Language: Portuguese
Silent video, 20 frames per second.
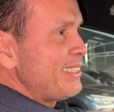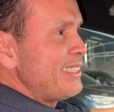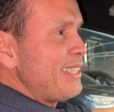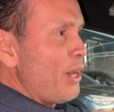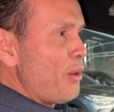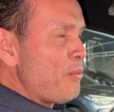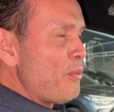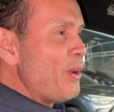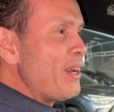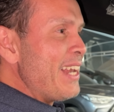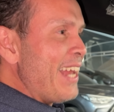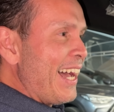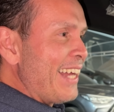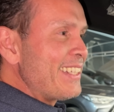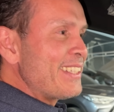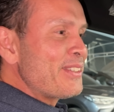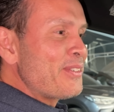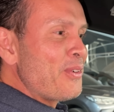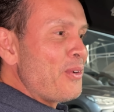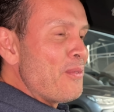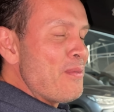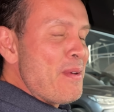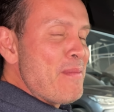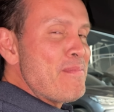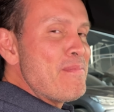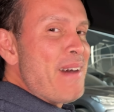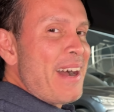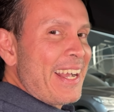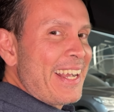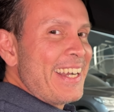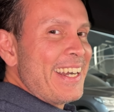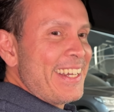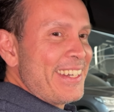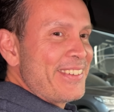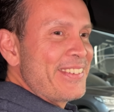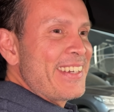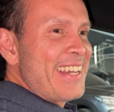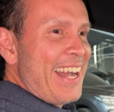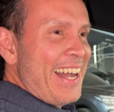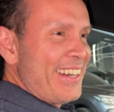dar uma olhada como é bacana
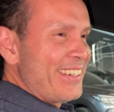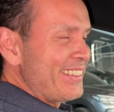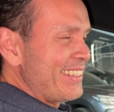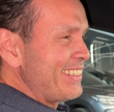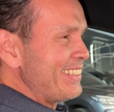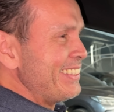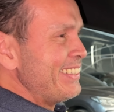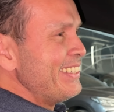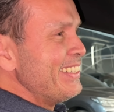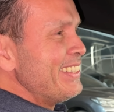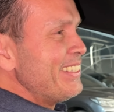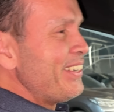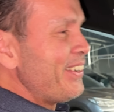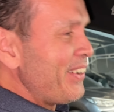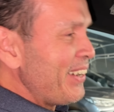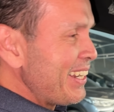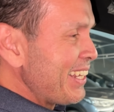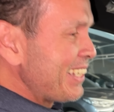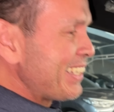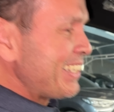o carro. Olha